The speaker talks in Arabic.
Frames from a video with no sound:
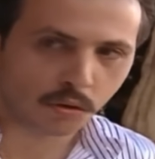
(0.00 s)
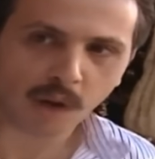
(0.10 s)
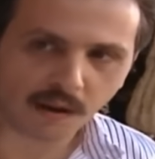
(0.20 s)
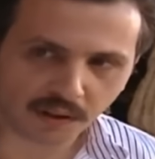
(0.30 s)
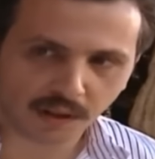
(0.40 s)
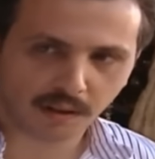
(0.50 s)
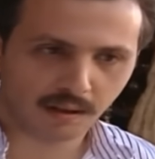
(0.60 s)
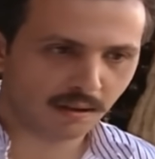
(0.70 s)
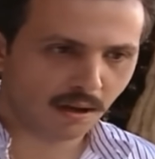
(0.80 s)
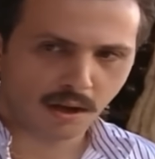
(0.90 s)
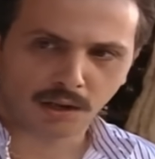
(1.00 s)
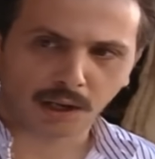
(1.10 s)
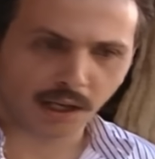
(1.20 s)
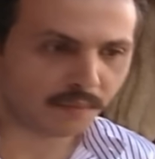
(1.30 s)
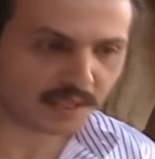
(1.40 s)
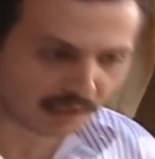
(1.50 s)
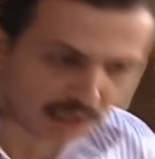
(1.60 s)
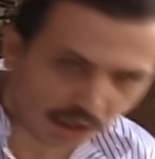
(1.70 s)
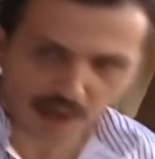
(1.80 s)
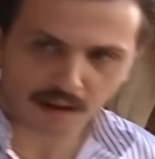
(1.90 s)
شو موافق؟ لك أنا بحصل
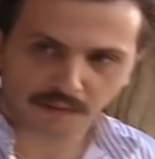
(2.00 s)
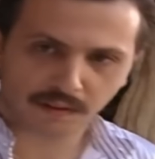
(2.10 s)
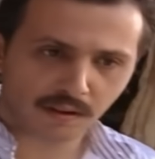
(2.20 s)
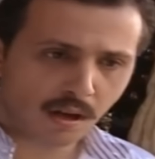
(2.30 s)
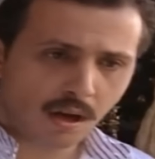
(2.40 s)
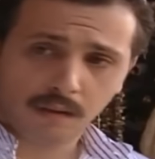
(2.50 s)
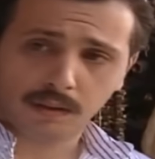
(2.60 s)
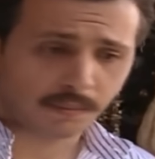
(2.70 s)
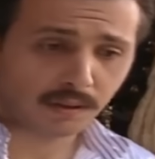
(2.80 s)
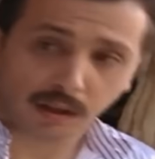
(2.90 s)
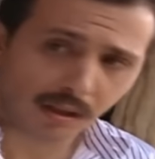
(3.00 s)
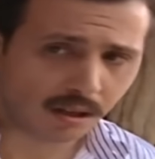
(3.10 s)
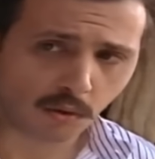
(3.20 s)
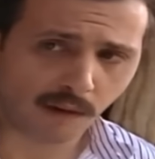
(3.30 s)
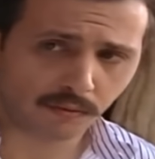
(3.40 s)
لي الشرف بس بدك إنني